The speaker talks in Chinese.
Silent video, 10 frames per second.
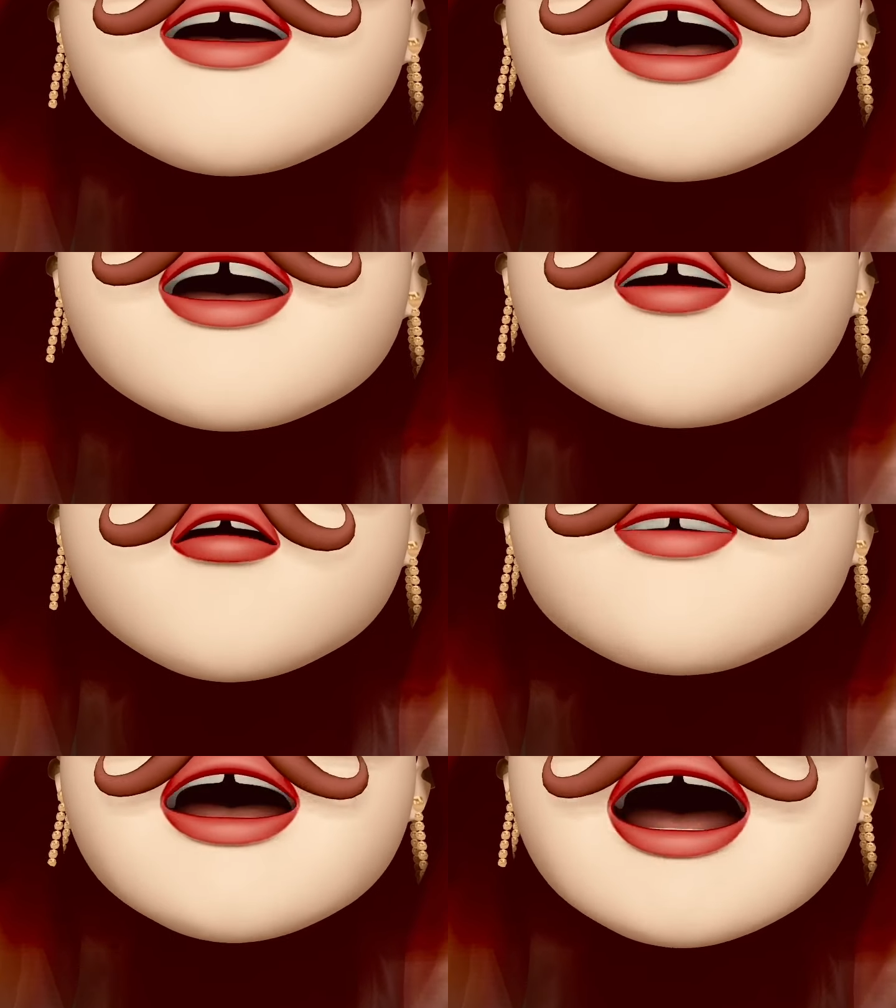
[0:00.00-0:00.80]
都
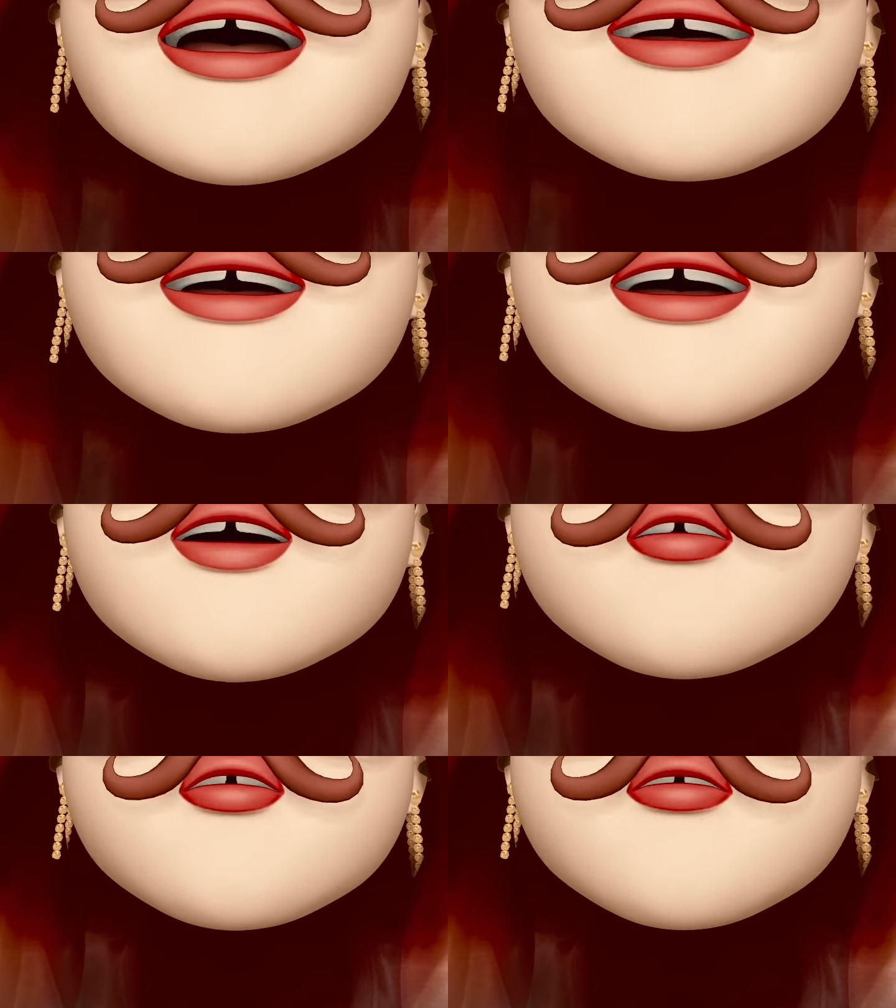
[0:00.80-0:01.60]
在自己
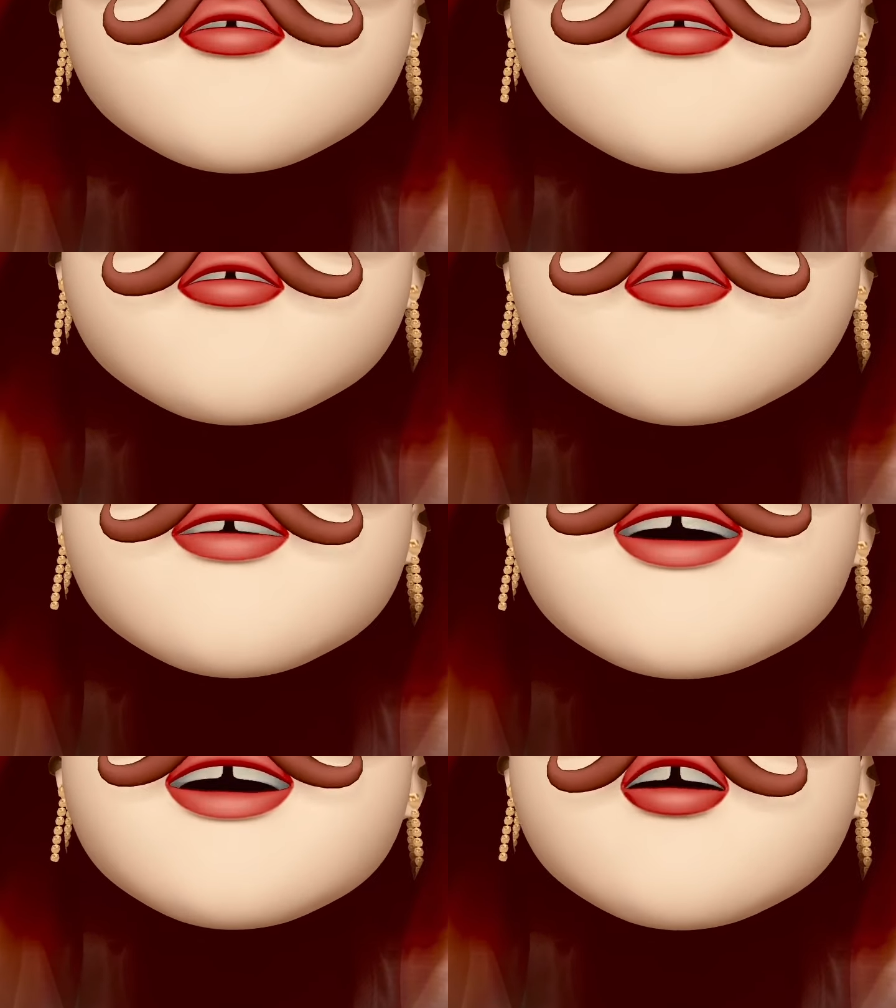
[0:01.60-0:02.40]
住处
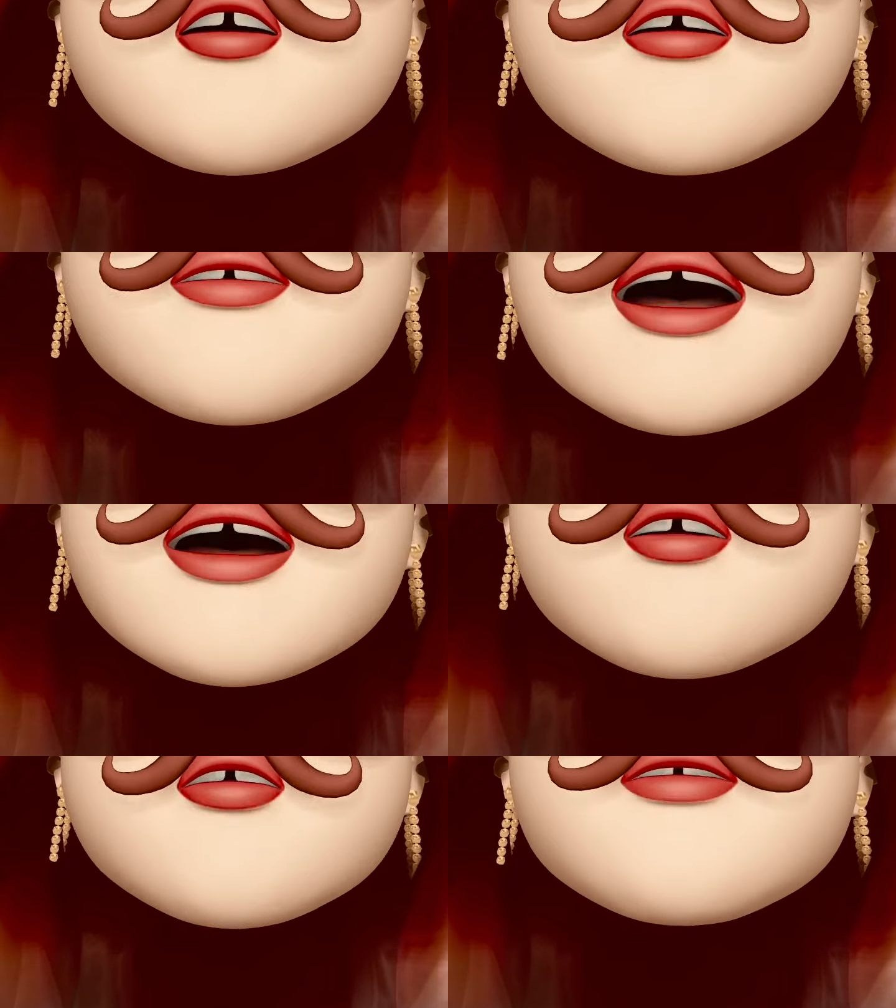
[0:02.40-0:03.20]
亲手栽
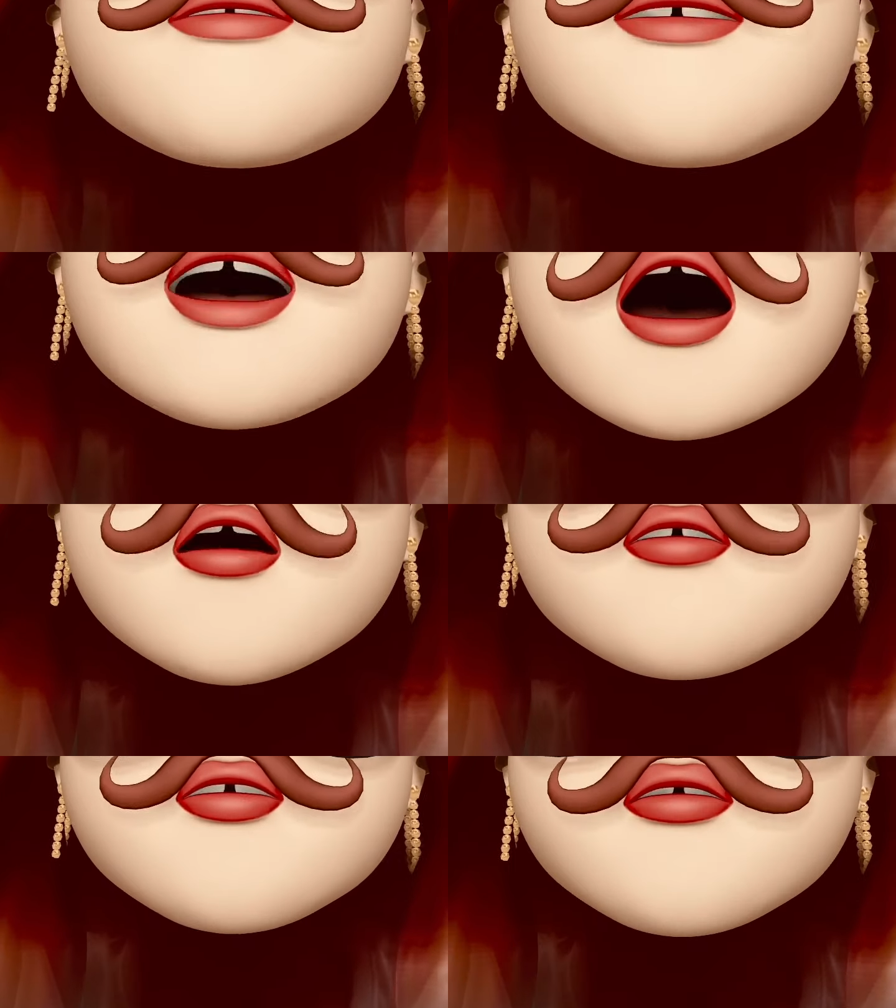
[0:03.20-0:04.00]
种桃
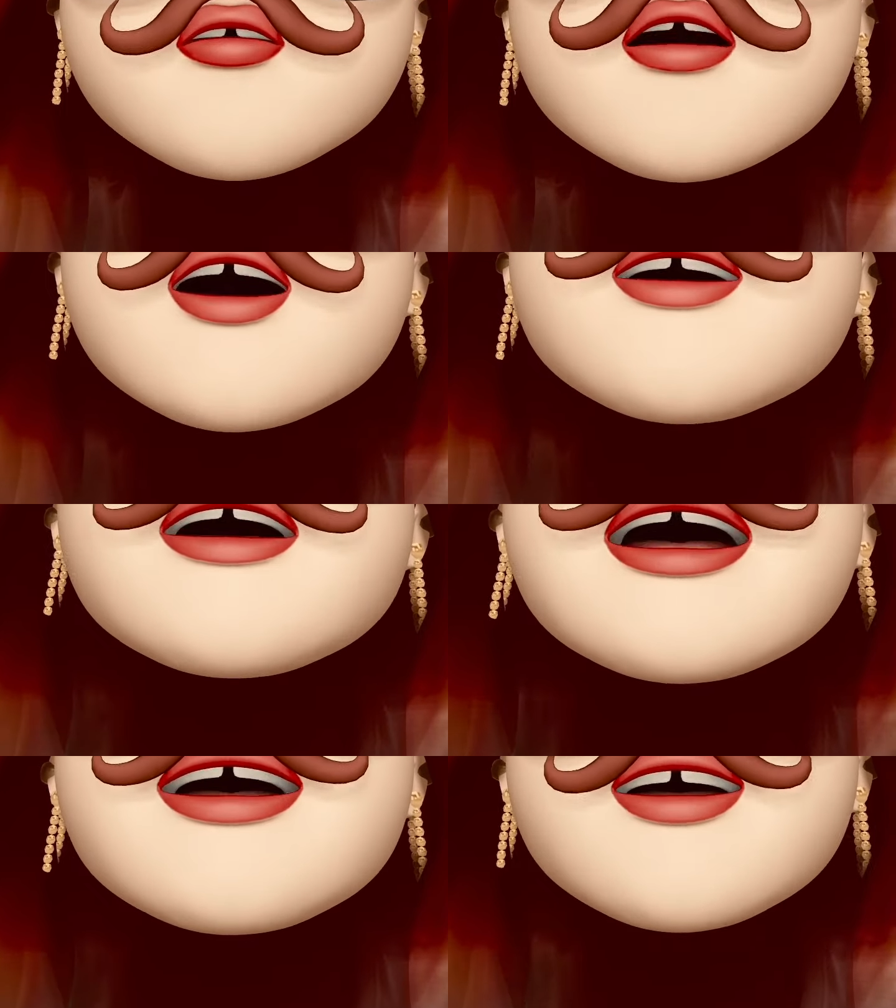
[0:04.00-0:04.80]
树和
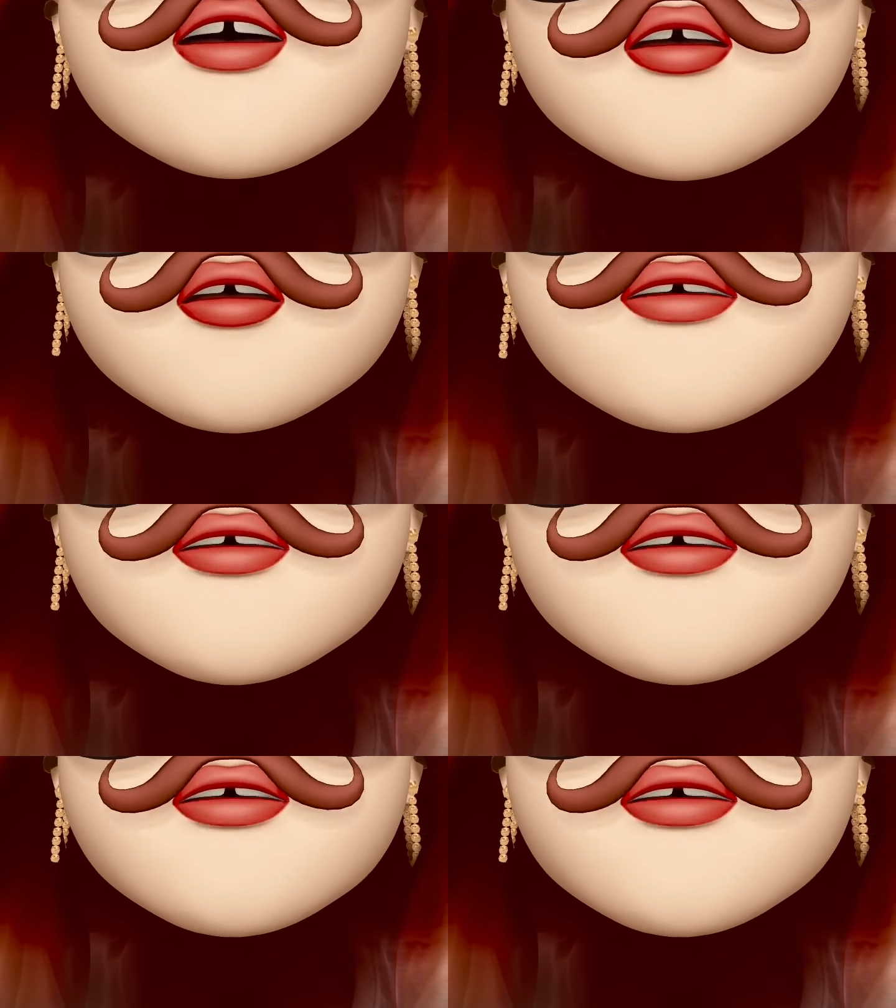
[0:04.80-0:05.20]
李子树。